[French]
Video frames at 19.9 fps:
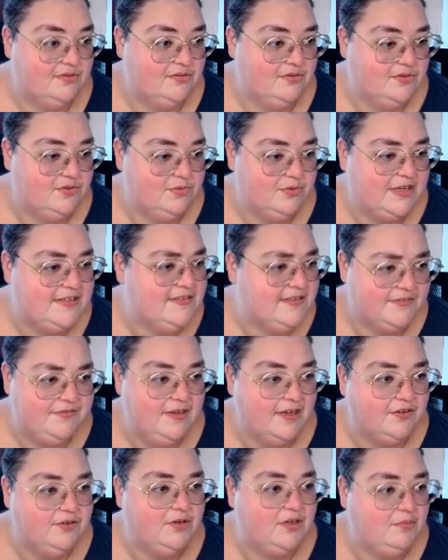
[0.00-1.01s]
ouais, ça
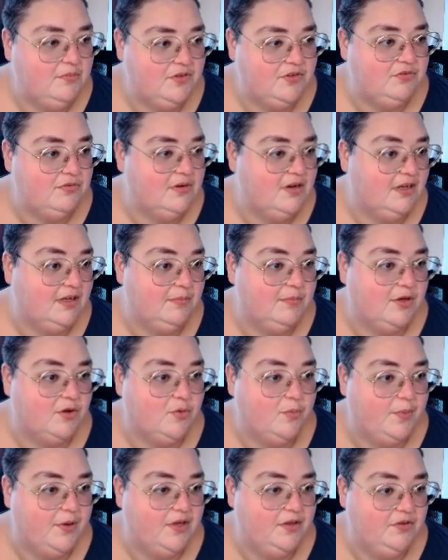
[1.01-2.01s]
fait un an et demi celui-là qui
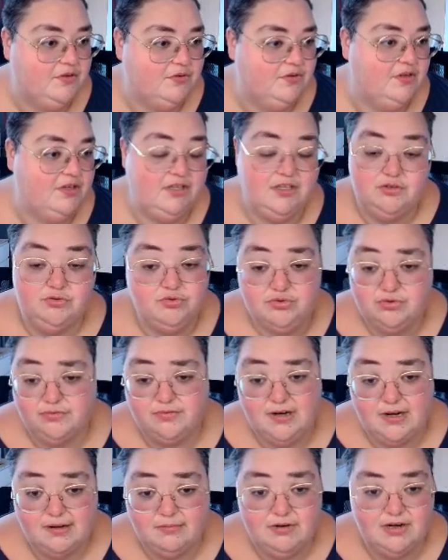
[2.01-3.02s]
m'accompagne et qui est toujours
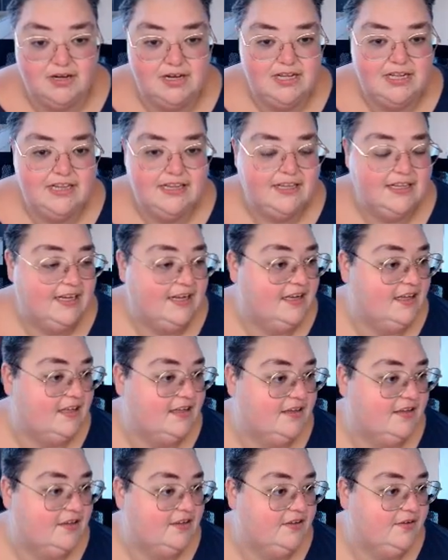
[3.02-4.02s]
valable.
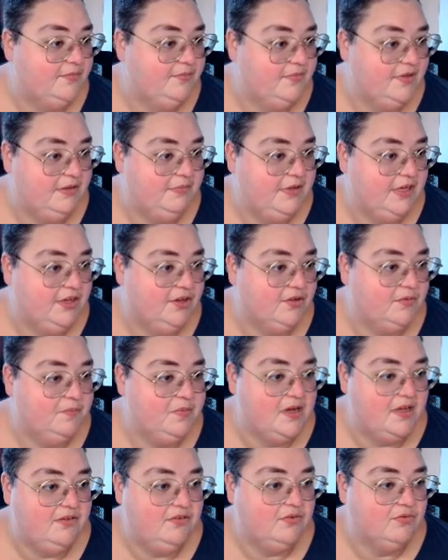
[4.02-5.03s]
Mais, mes, grandes
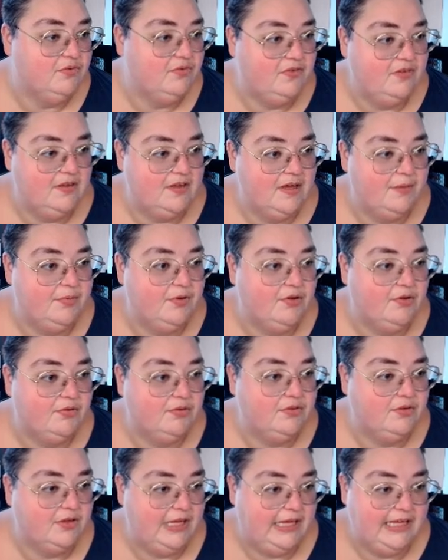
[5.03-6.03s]
passions, c'est
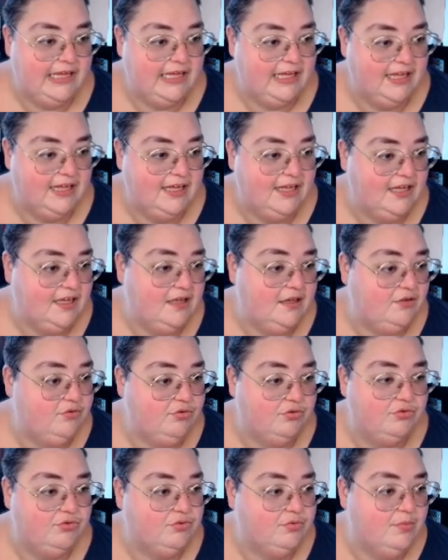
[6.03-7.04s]
apprendre et créer, et
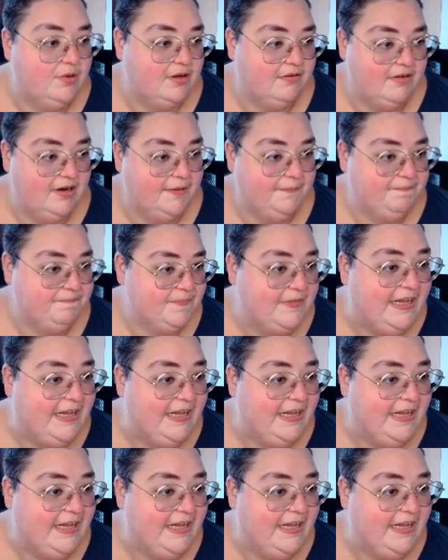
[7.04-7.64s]
du coup, ben voilà,